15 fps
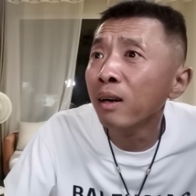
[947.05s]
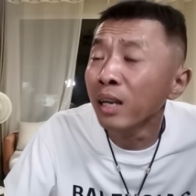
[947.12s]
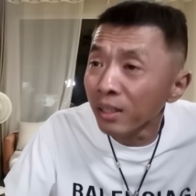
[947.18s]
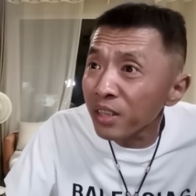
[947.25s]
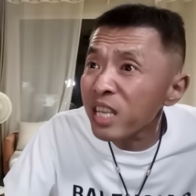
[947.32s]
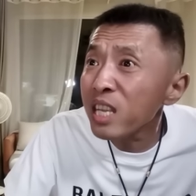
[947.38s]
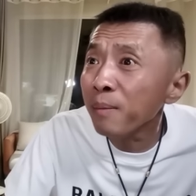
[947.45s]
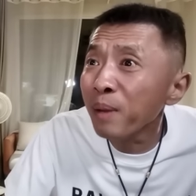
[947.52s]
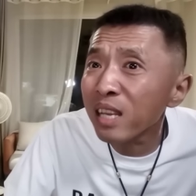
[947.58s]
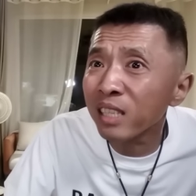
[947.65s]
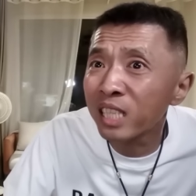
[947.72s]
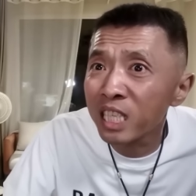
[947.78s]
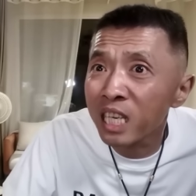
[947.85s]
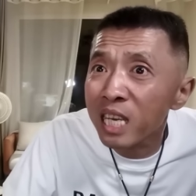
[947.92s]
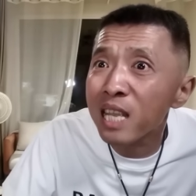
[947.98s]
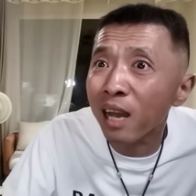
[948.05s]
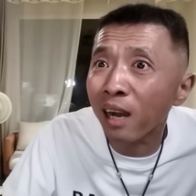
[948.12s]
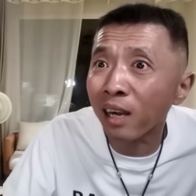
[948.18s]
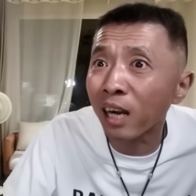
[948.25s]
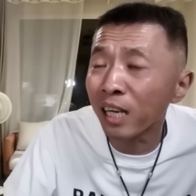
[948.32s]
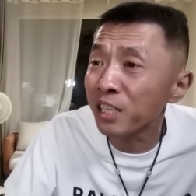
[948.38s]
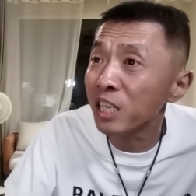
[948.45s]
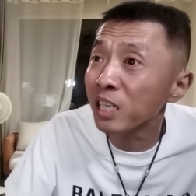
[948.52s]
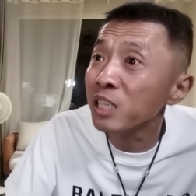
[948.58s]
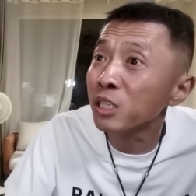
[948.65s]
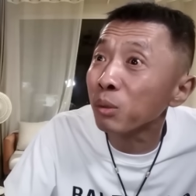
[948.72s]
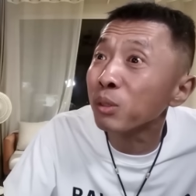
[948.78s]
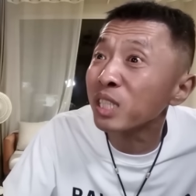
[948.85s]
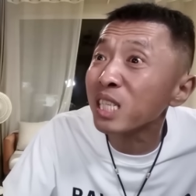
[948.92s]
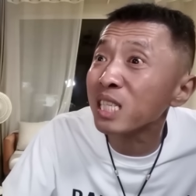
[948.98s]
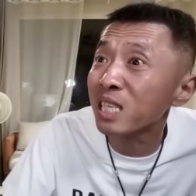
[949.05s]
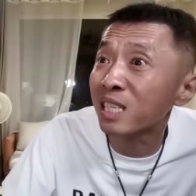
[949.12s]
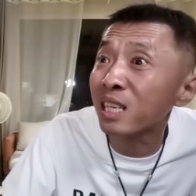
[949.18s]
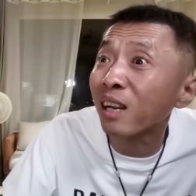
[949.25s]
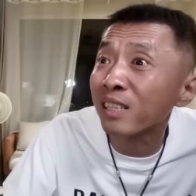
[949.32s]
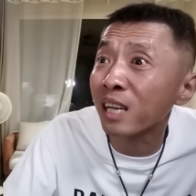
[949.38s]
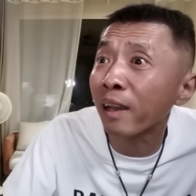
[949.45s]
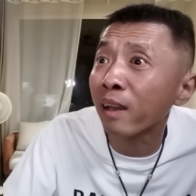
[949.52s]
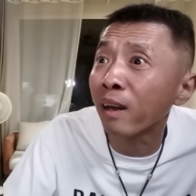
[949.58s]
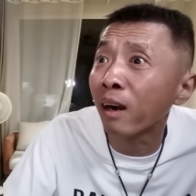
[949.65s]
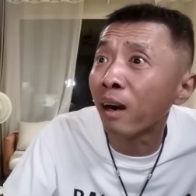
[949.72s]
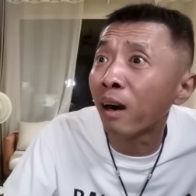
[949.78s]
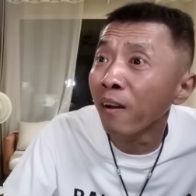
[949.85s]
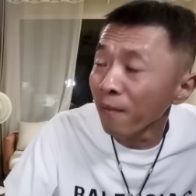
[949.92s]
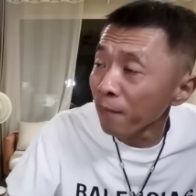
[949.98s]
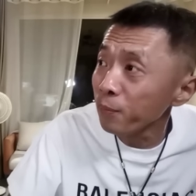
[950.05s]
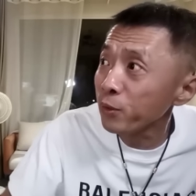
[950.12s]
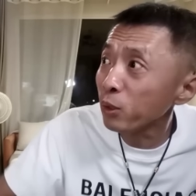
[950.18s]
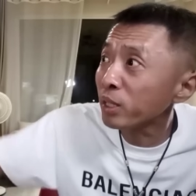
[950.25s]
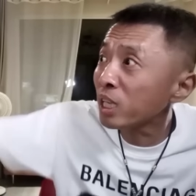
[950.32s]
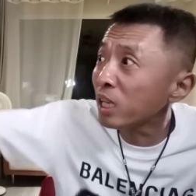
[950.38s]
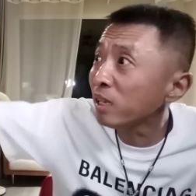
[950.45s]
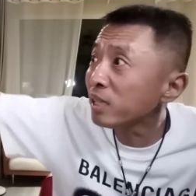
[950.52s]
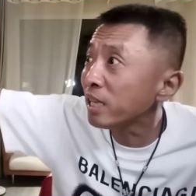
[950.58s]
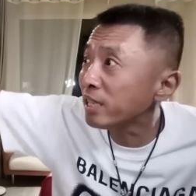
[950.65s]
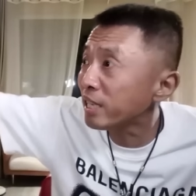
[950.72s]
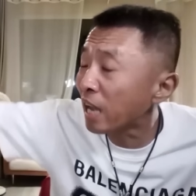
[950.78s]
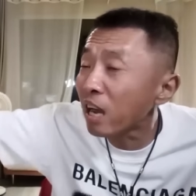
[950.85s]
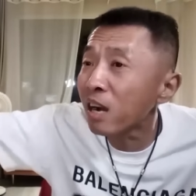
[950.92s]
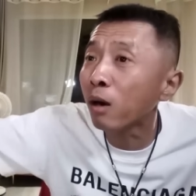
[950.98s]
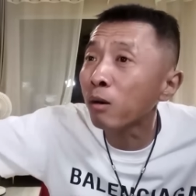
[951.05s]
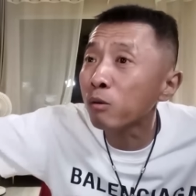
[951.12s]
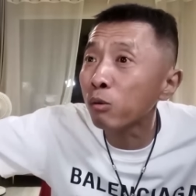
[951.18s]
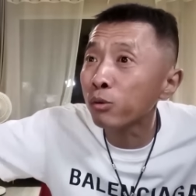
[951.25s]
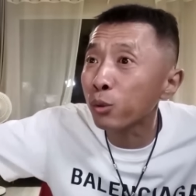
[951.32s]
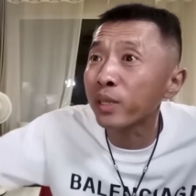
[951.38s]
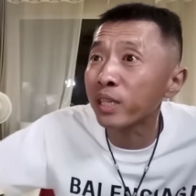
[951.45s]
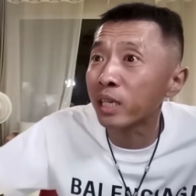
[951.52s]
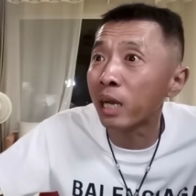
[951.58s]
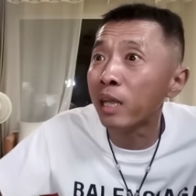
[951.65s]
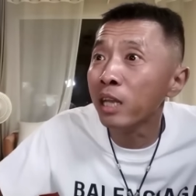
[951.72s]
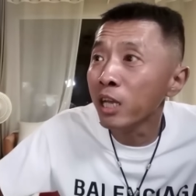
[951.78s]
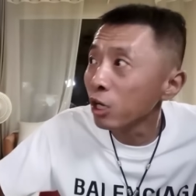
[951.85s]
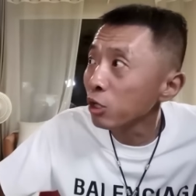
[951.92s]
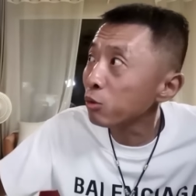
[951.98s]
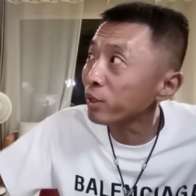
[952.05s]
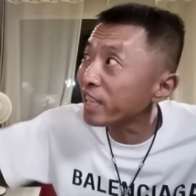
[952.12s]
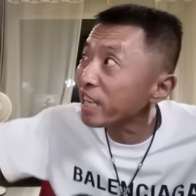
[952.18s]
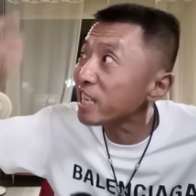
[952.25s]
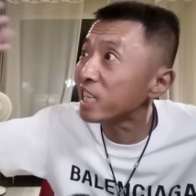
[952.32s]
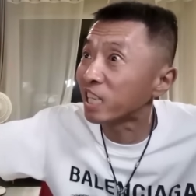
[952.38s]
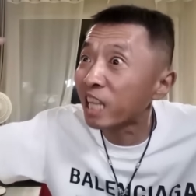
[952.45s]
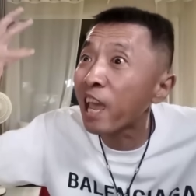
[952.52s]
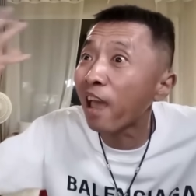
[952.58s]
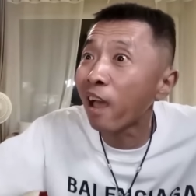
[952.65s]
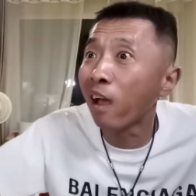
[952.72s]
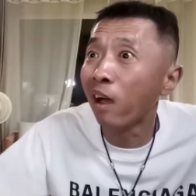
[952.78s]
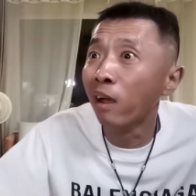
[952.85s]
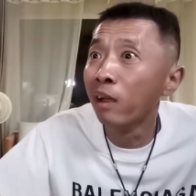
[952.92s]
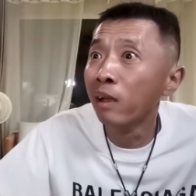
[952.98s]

你也没亲眼看见，你就自己瞎猜呀？你就听银行工作的人说这几天